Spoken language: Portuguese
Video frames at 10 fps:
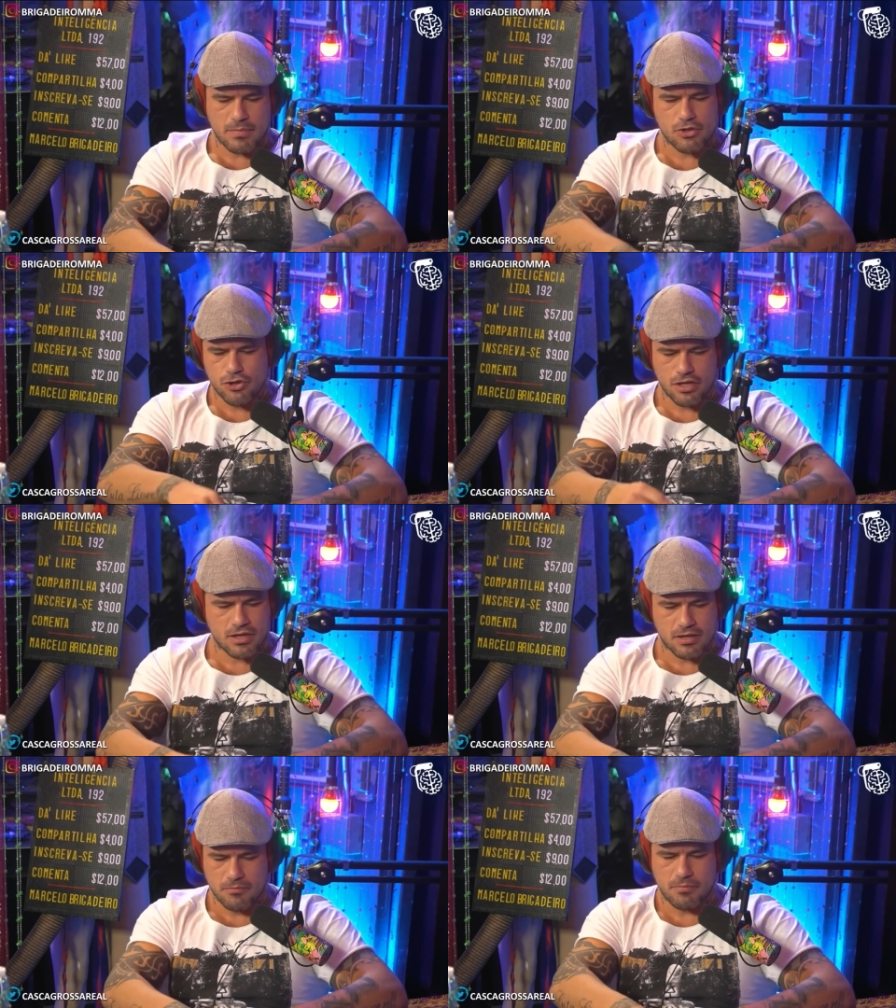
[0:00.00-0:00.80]

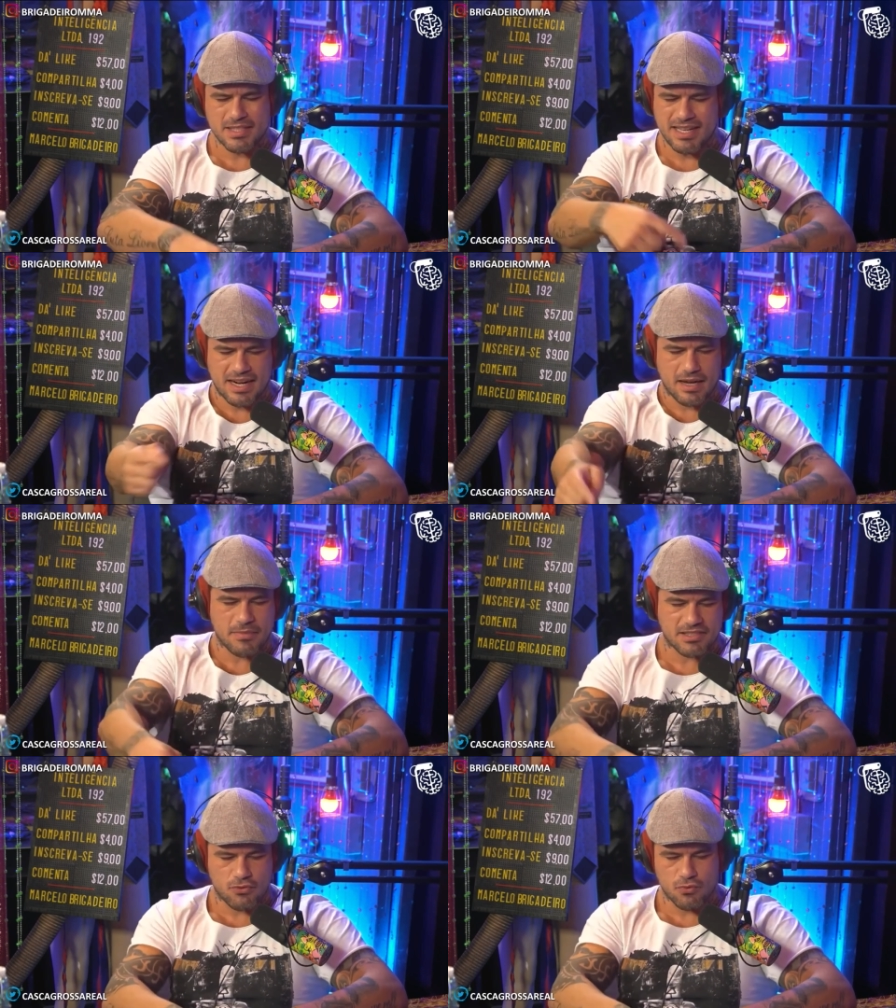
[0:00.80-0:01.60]
mentir, que pisar na
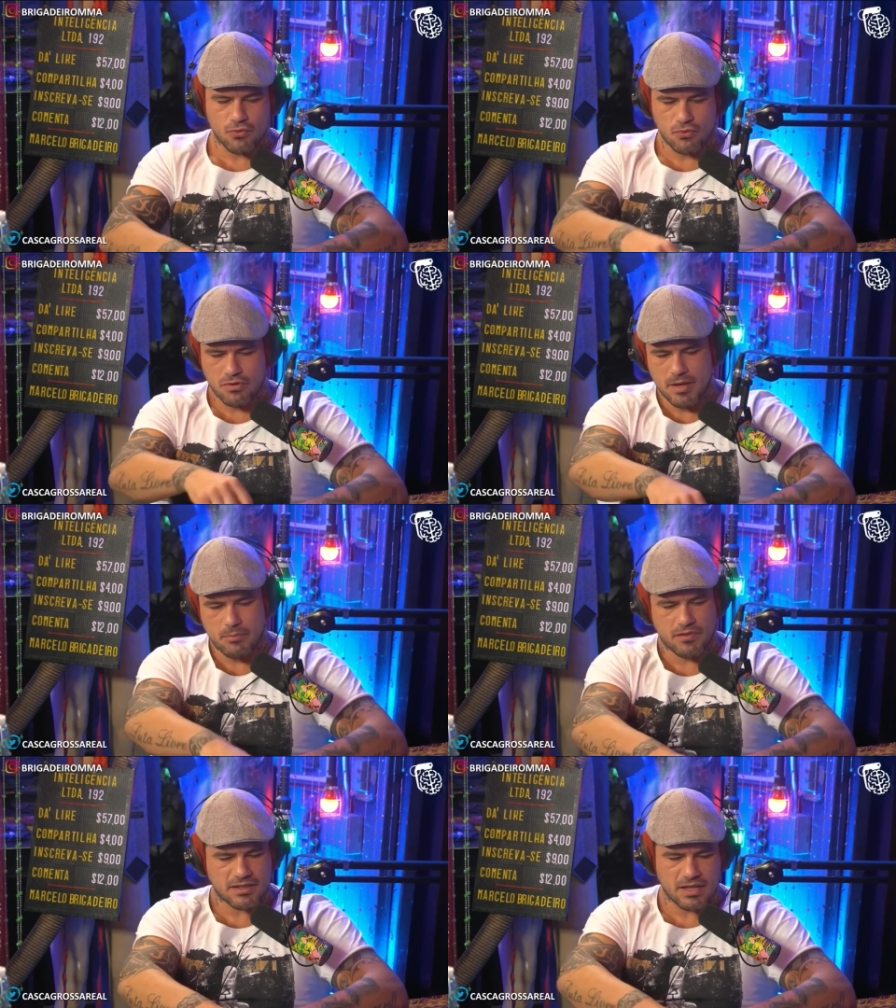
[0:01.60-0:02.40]
cabeça de um, que me
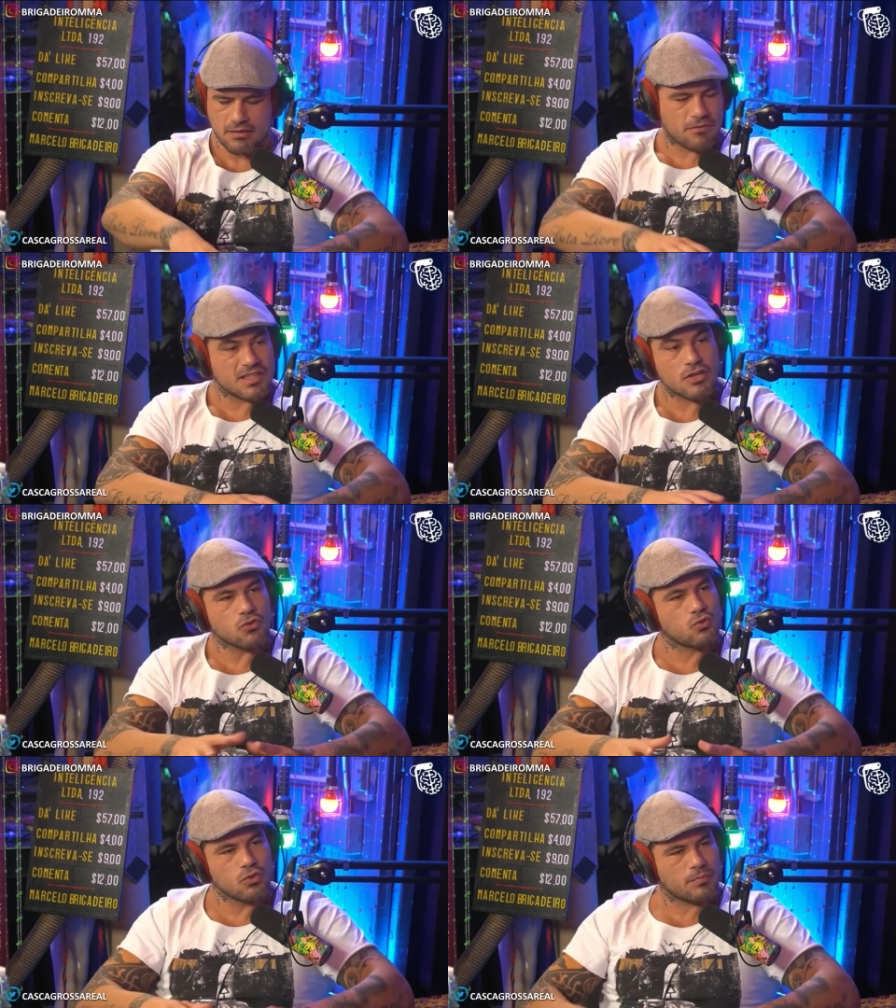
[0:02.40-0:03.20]
aproveitar, fazia
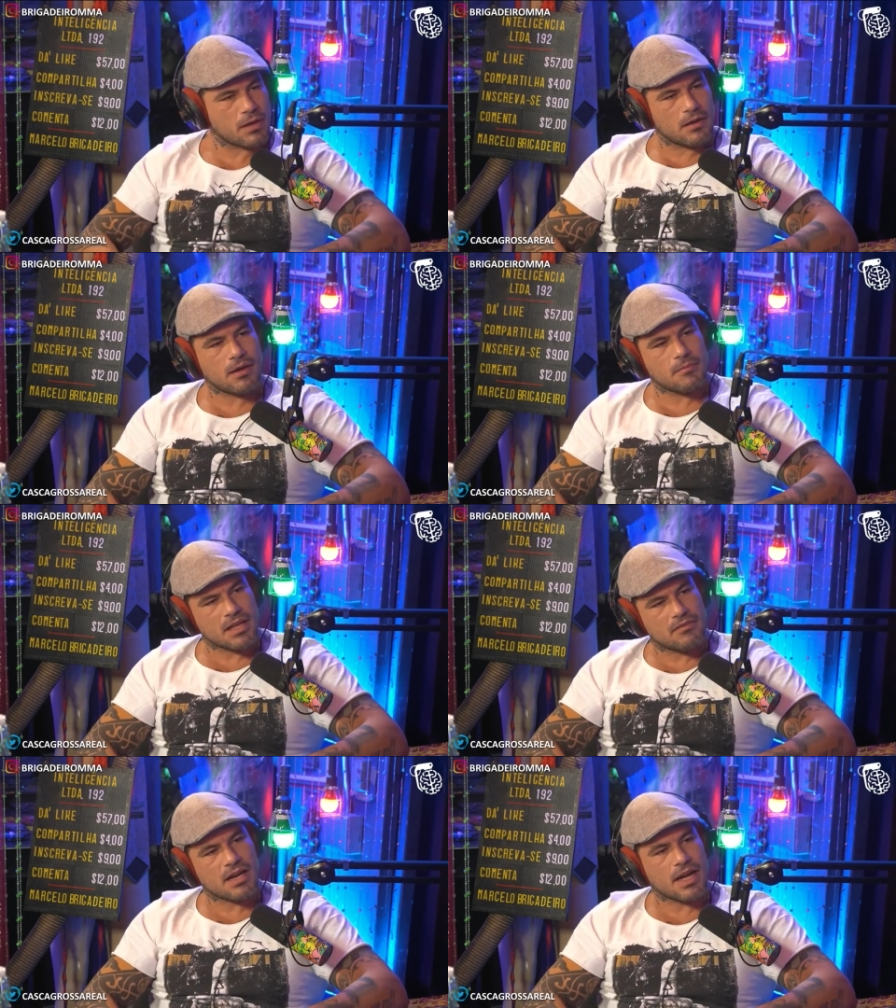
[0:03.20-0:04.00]
de tudo para me
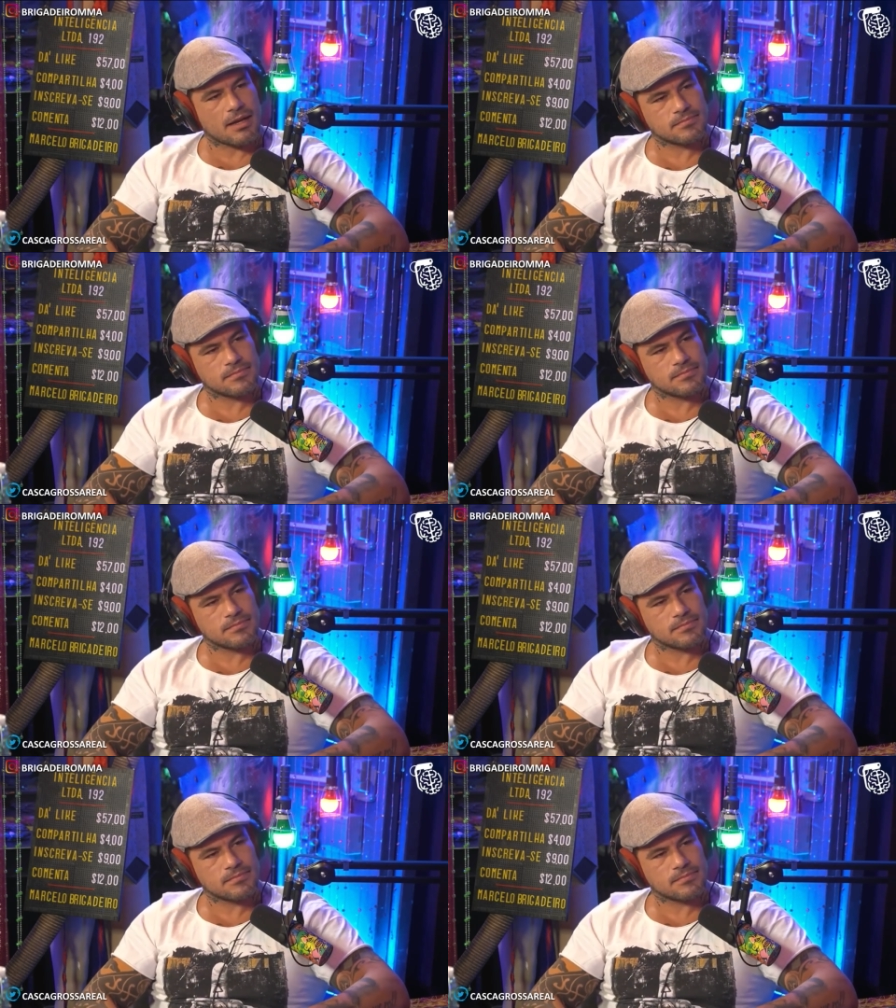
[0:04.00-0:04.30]
alavancar.